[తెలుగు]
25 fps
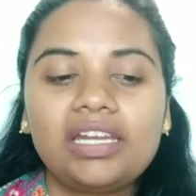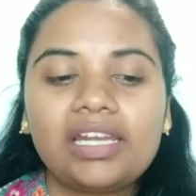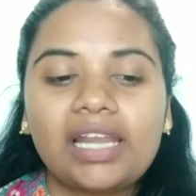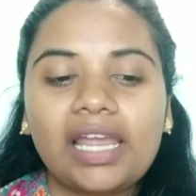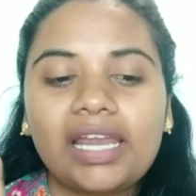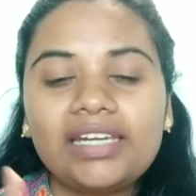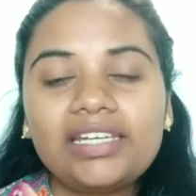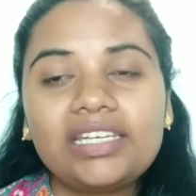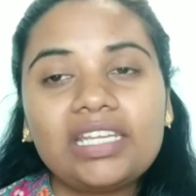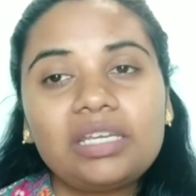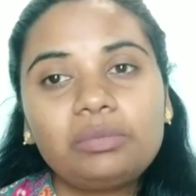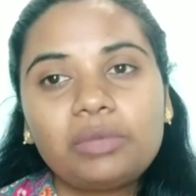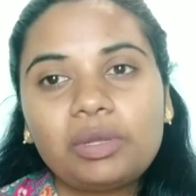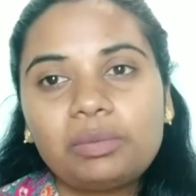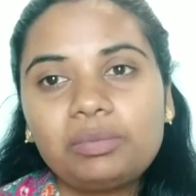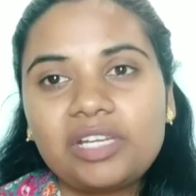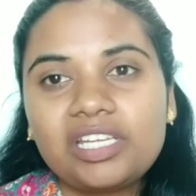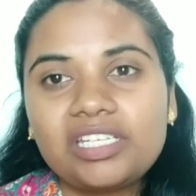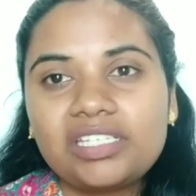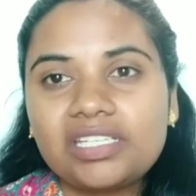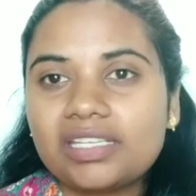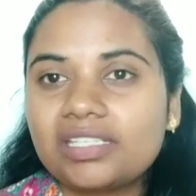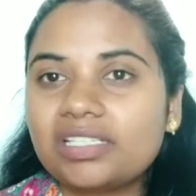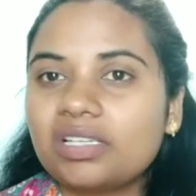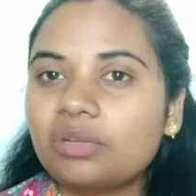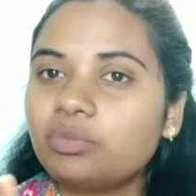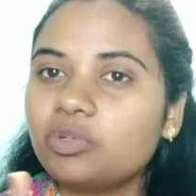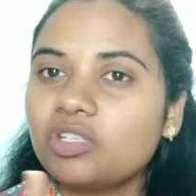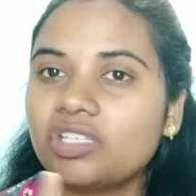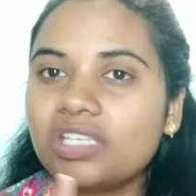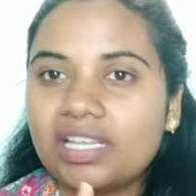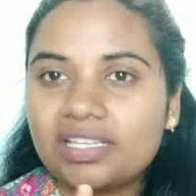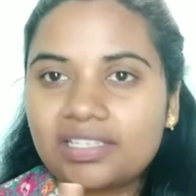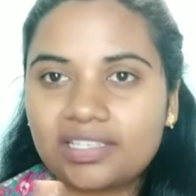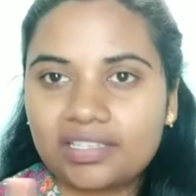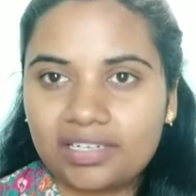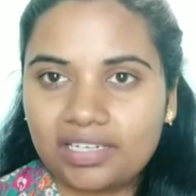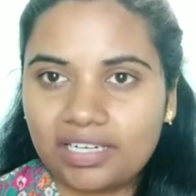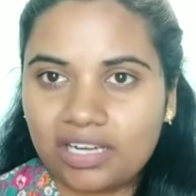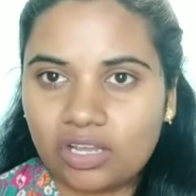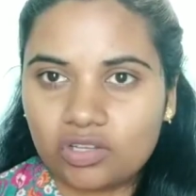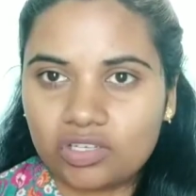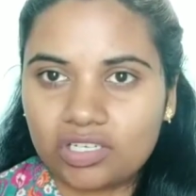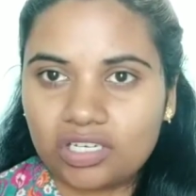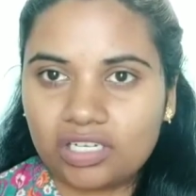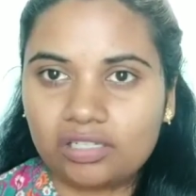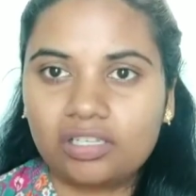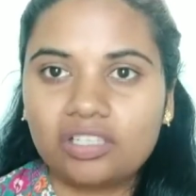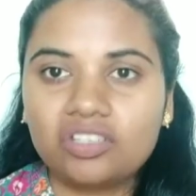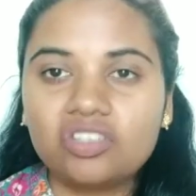నైట్ టైం అప్లై చేసినప్పుడు సన్ స్క్రీన్
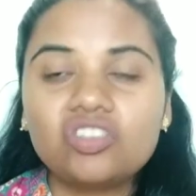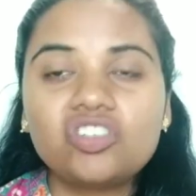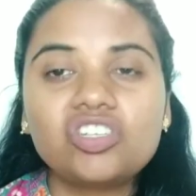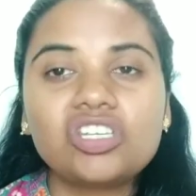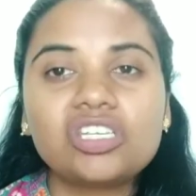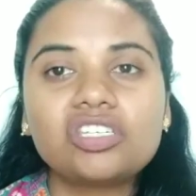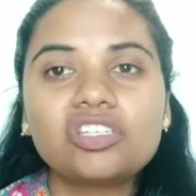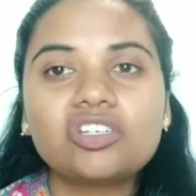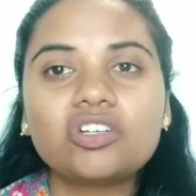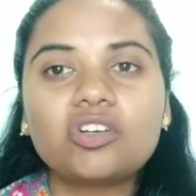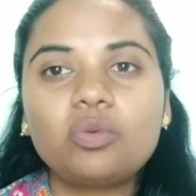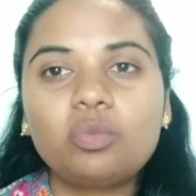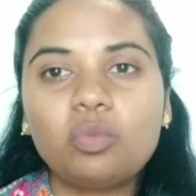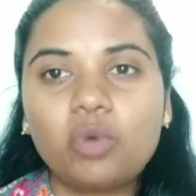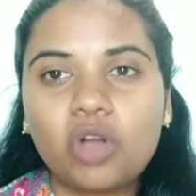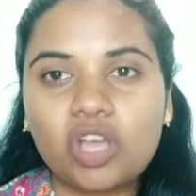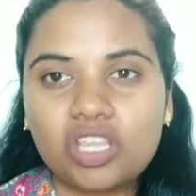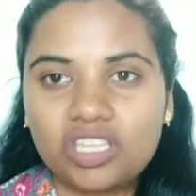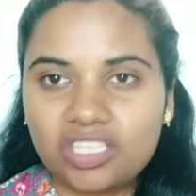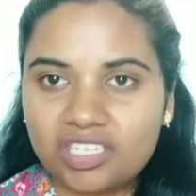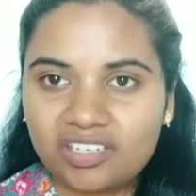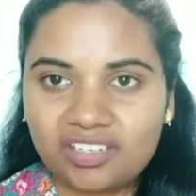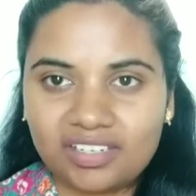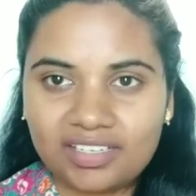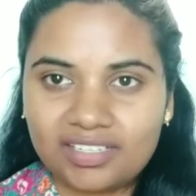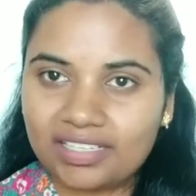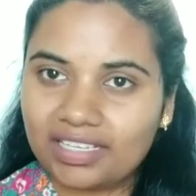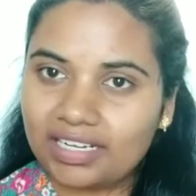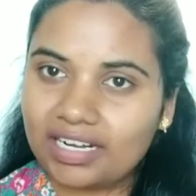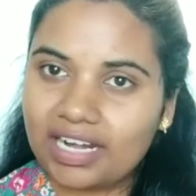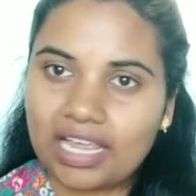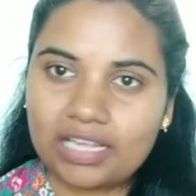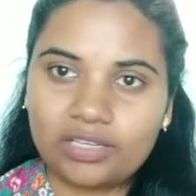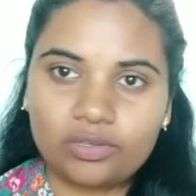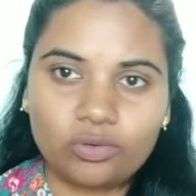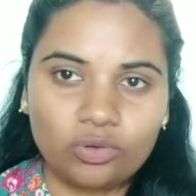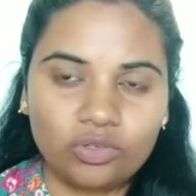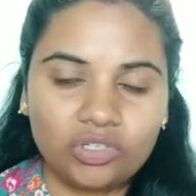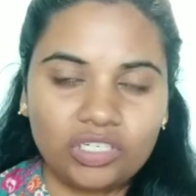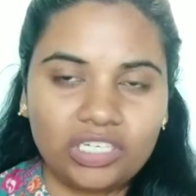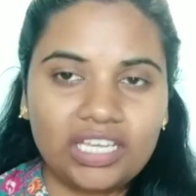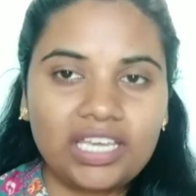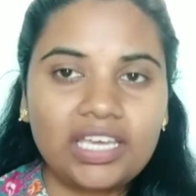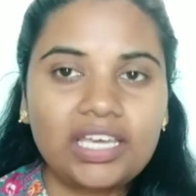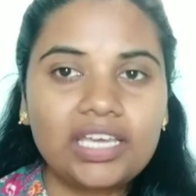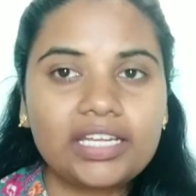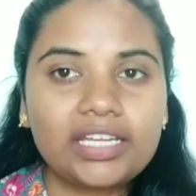అవసరం లేదు జస్ట్ ఒక మాయిశ్చరైజర్ రాసుకుంటే